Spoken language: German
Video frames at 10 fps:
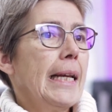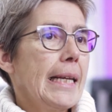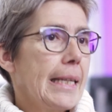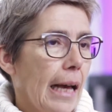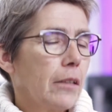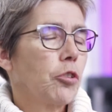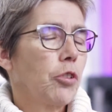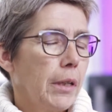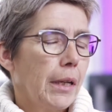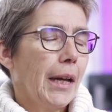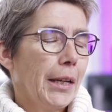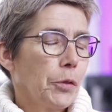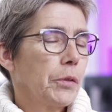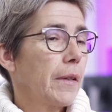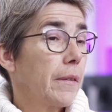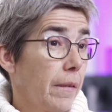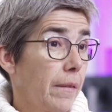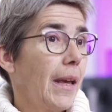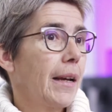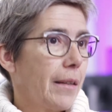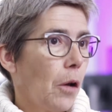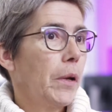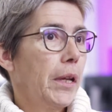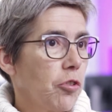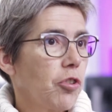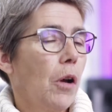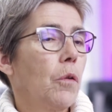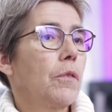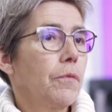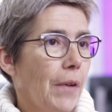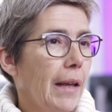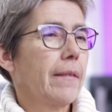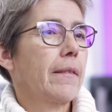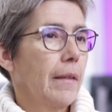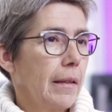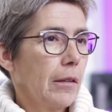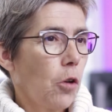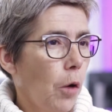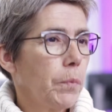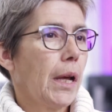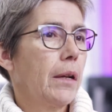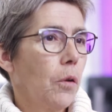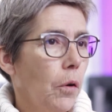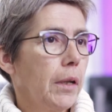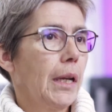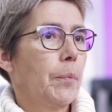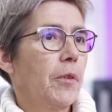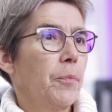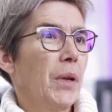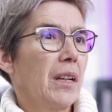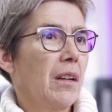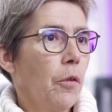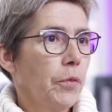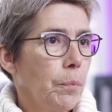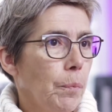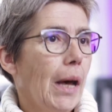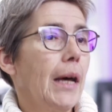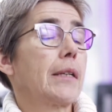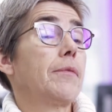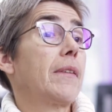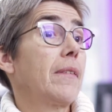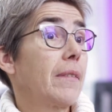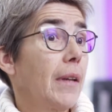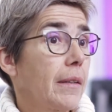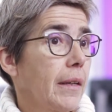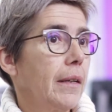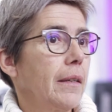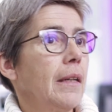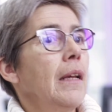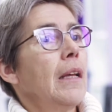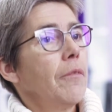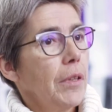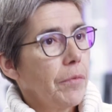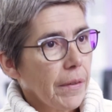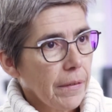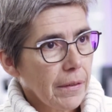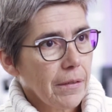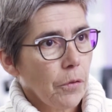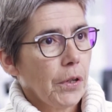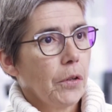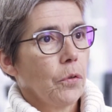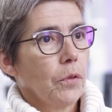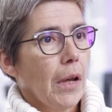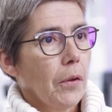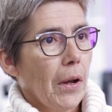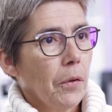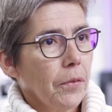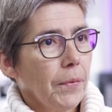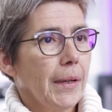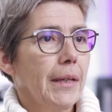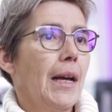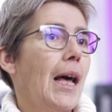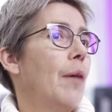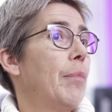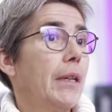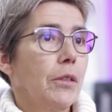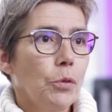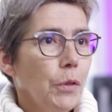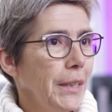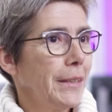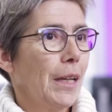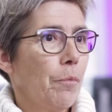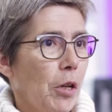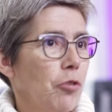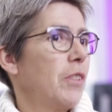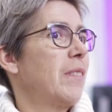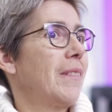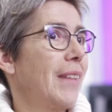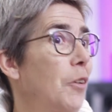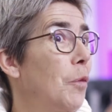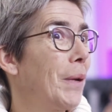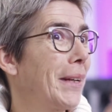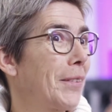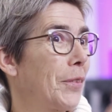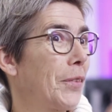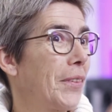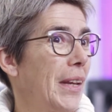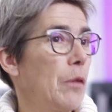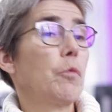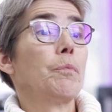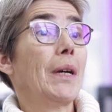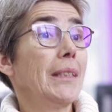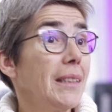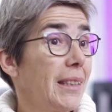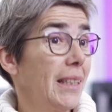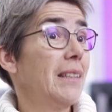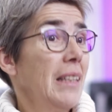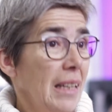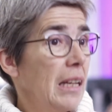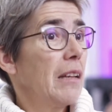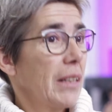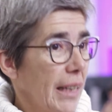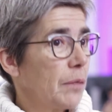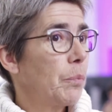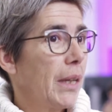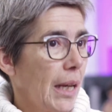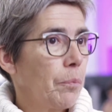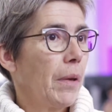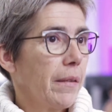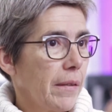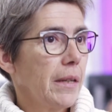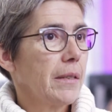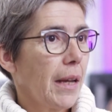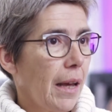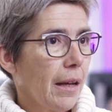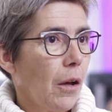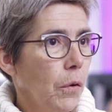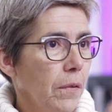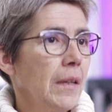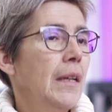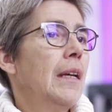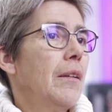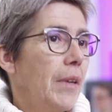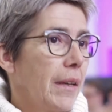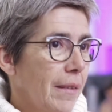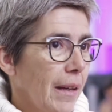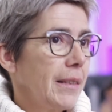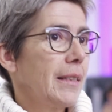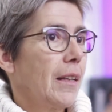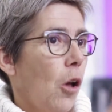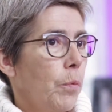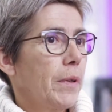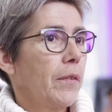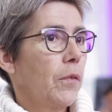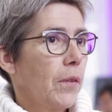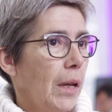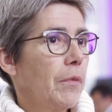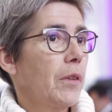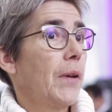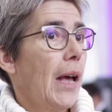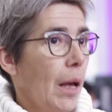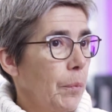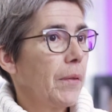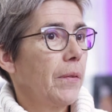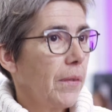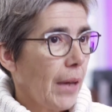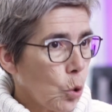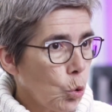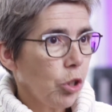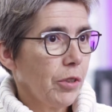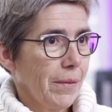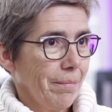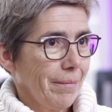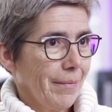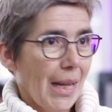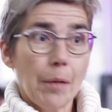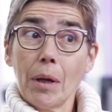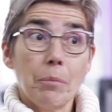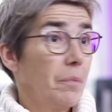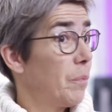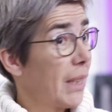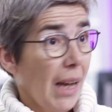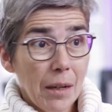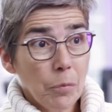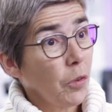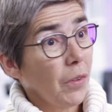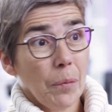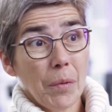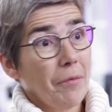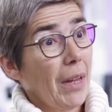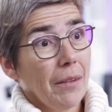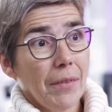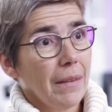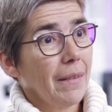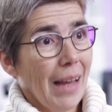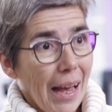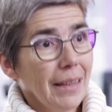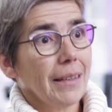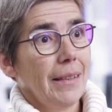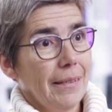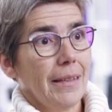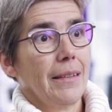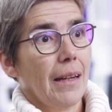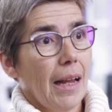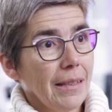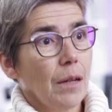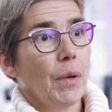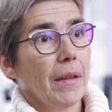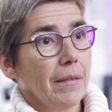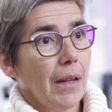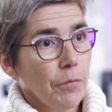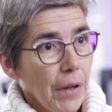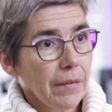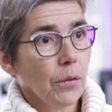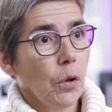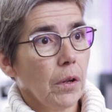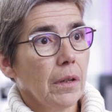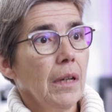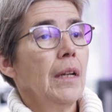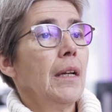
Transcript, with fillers: Ich hatte schon den Eindruck, dass sie sehr genau hinschauen, was kommt an neuen Lebensmitteln auf dem Markt, was ist da drin, wie wird sich das auf die Gesundheit auswirken. Aber natürlich, der Mensch ist ein sehr komplexes System und manche Dinge kriegt man eben erst hinterher raus. Wie gesagt, ich glaube, das System, was wir haben, ist ein sehr gutes. Aber mit keinem System der Welt werden Sie alle Risiken gleichermaßen erfassen können.